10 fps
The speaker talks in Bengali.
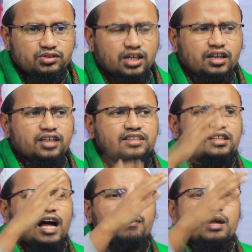যে
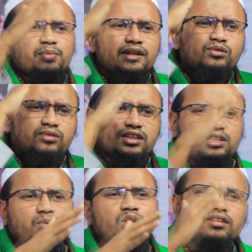ইসলামের বিরুদ্ধে
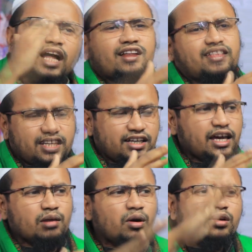জীবিত থাকতে
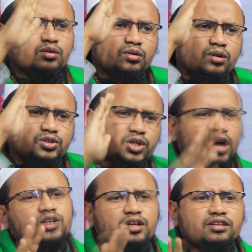এমন কোন
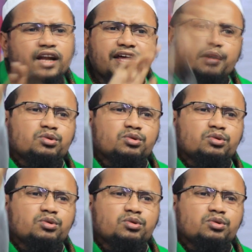ষড়যন্ত্র নাই